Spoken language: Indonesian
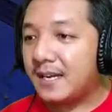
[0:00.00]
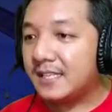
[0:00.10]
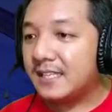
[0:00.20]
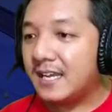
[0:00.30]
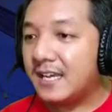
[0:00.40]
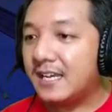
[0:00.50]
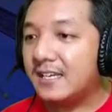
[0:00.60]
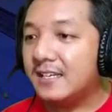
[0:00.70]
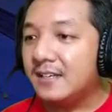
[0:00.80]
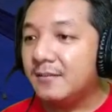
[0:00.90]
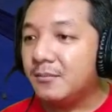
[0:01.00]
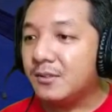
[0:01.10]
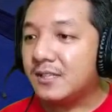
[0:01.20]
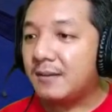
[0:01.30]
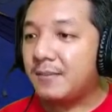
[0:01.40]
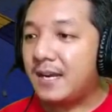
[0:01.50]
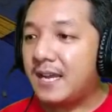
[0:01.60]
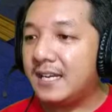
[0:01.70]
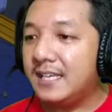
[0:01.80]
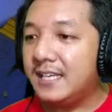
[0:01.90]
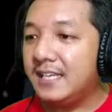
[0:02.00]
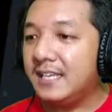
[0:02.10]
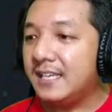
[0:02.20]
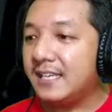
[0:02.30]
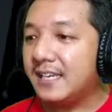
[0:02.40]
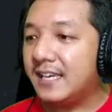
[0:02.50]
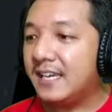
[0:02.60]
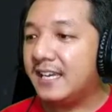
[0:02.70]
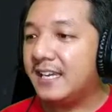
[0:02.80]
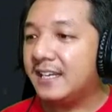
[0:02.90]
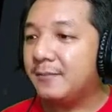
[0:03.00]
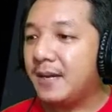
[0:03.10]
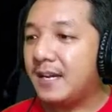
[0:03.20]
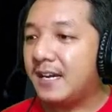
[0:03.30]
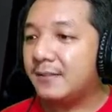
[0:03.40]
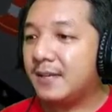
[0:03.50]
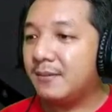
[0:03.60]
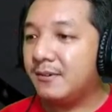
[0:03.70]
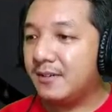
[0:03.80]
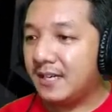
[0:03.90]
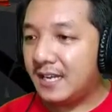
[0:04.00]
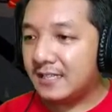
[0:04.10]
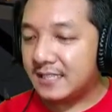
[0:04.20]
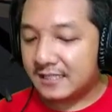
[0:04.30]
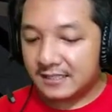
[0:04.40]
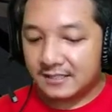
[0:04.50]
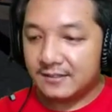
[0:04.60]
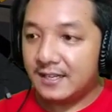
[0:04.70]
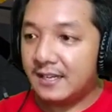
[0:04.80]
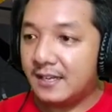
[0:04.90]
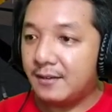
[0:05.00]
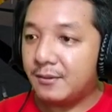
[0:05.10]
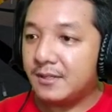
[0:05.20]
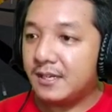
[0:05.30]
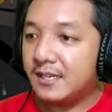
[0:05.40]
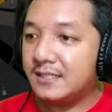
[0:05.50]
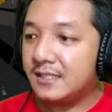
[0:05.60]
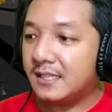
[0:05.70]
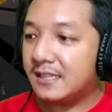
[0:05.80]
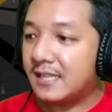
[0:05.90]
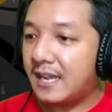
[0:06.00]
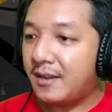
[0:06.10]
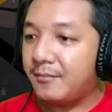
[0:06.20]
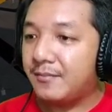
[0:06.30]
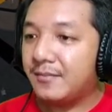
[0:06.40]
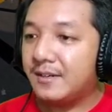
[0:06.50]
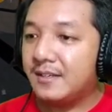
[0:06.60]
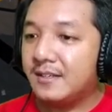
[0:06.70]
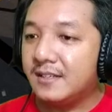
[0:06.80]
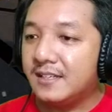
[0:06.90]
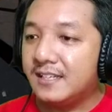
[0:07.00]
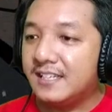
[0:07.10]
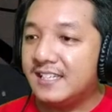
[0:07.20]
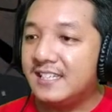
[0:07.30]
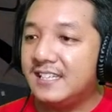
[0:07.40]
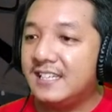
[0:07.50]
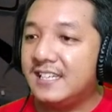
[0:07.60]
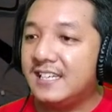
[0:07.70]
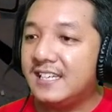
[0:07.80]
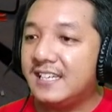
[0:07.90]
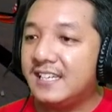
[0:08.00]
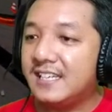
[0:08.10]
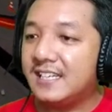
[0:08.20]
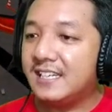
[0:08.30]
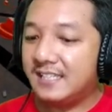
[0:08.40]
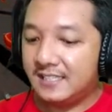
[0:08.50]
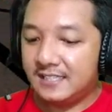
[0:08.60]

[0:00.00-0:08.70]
yang mangkat ya putra pelangi ya mangkat mari Muntilan catet gue darahnya sih ngetem nah